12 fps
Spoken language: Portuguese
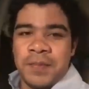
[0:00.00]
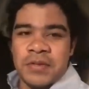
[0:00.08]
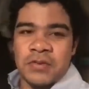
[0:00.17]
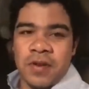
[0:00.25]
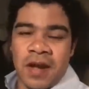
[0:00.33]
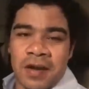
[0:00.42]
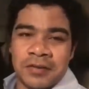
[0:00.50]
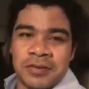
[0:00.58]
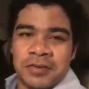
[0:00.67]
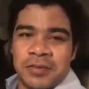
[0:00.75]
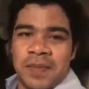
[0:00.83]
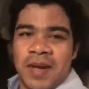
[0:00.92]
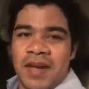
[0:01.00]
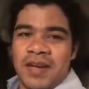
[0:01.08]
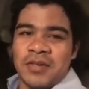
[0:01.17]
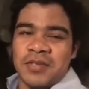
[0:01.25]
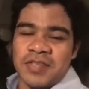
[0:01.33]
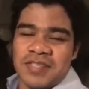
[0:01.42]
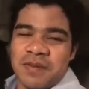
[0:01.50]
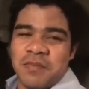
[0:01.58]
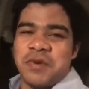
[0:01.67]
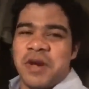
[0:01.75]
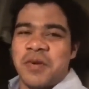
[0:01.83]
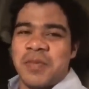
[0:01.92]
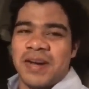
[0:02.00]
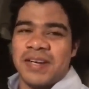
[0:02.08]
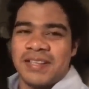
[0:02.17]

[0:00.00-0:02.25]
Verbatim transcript: Oi pessoal, tudo bem? Eu sou Samuel